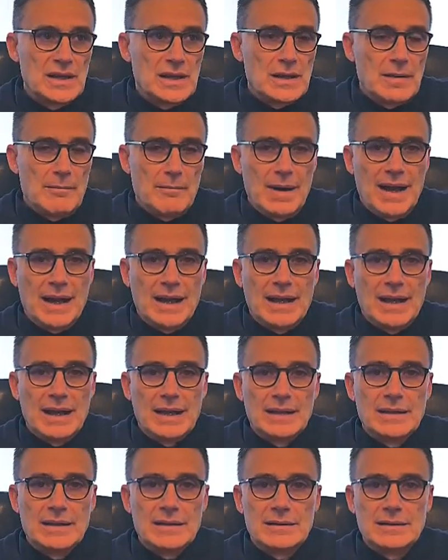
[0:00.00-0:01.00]
ma
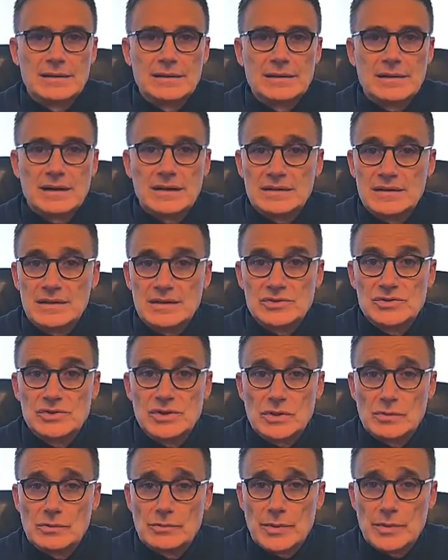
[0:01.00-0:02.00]
anche eh,
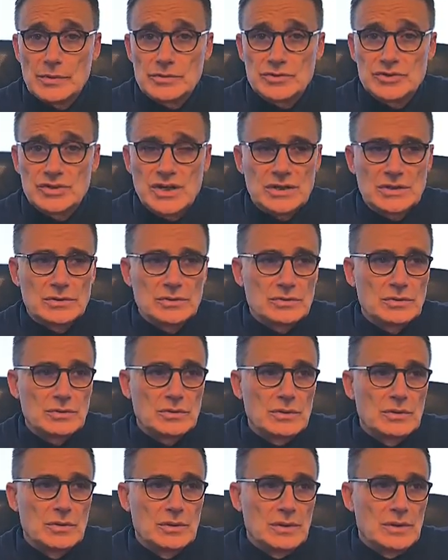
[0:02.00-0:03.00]
redigere un
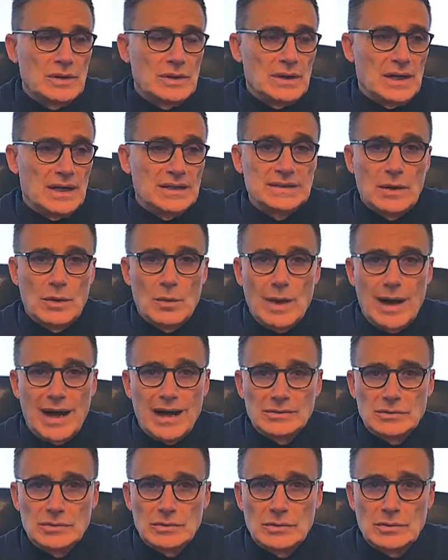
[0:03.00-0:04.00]
progetto
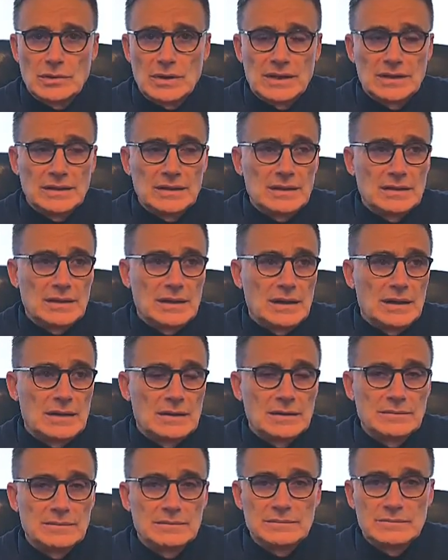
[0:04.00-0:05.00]
adeguato al
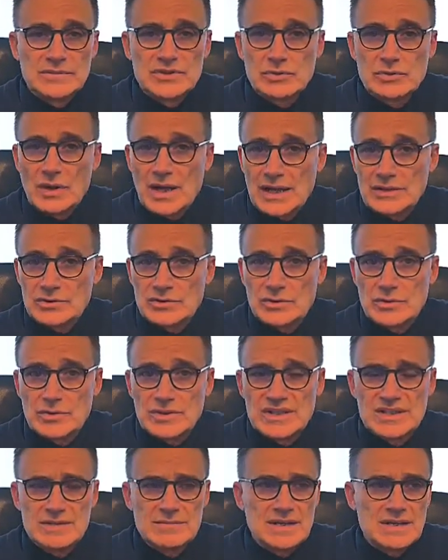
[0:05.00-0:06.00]
um, stoccaggio di
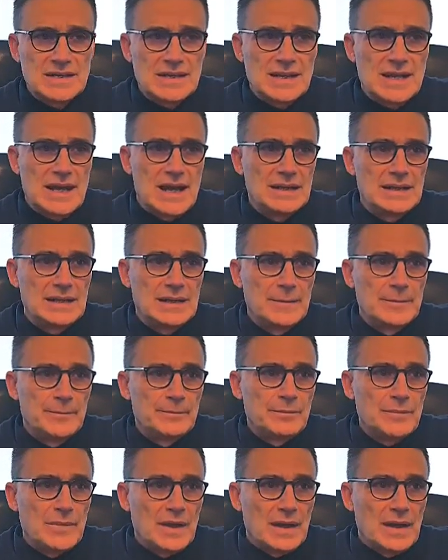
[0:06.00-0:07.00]
questi materiali
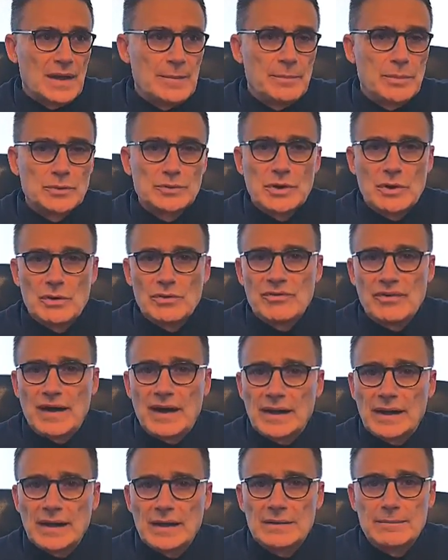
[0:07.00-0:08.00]
e poterlo
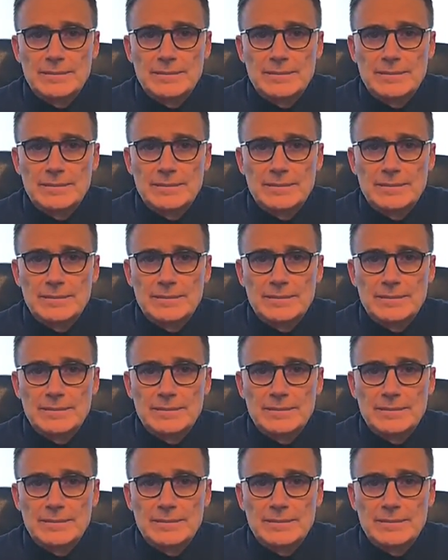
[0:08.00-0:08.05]
fare in